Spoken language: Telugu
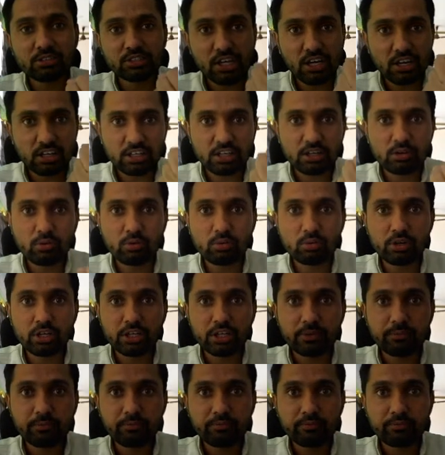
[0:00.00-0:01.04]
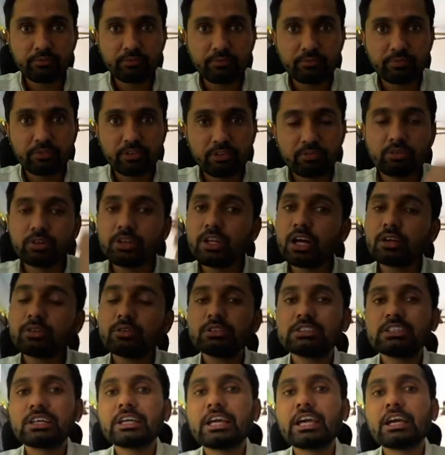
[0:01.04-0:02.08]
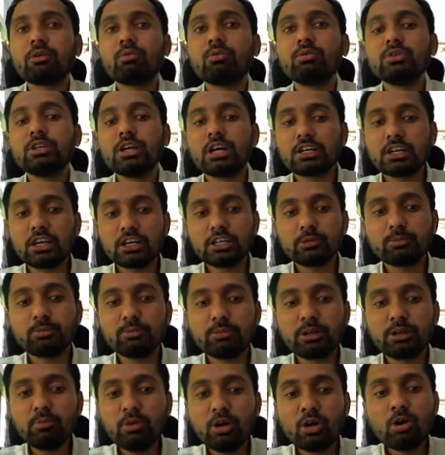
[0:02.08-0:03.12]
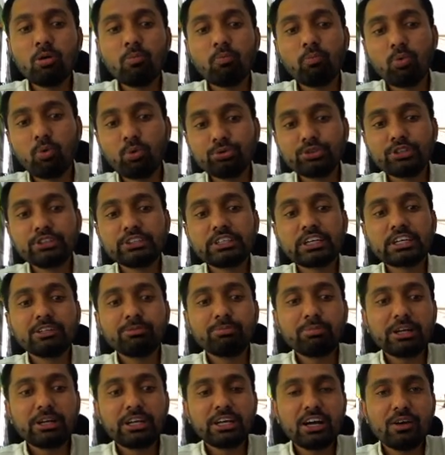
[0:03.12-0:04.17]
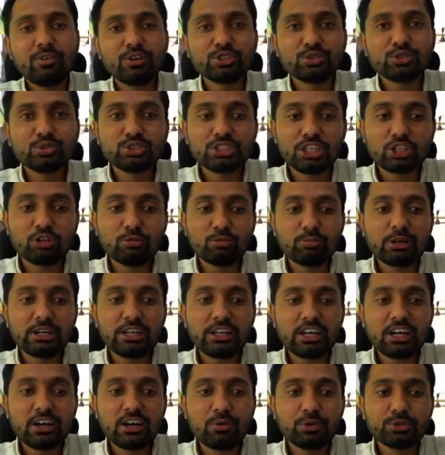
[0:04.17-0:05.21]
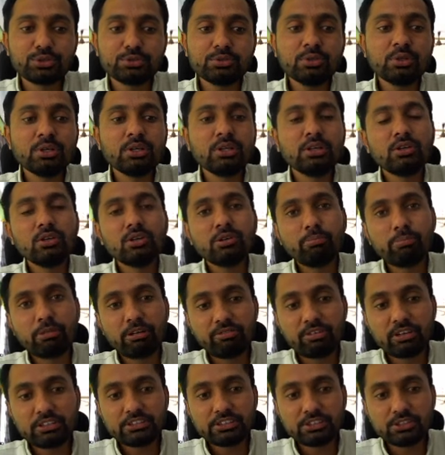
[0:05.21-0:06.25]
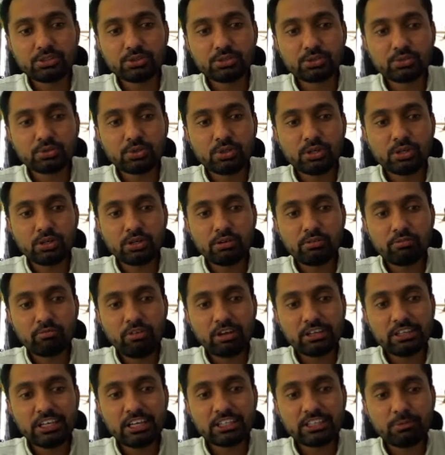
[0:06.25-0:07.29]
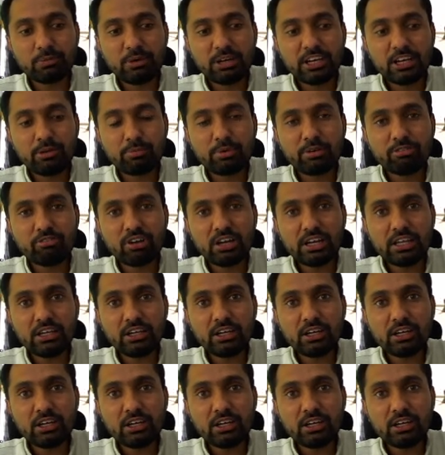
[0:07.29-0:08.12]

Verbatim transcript: చాలా తక్కువ ఉన్నాయి విద్యార్థుల సంఖ్య ఎక్కువ ఉంది అట్లాంటప్పుడు మనం పూర్తి తరగతి పని కావచ్చు జట్టు పనిని కావచ్చు ప్రిఫరెన్స్ ఇవ్వచ్చు వ్యక్తిగత పనిని ఎప్పుడు ఇవ్వాలి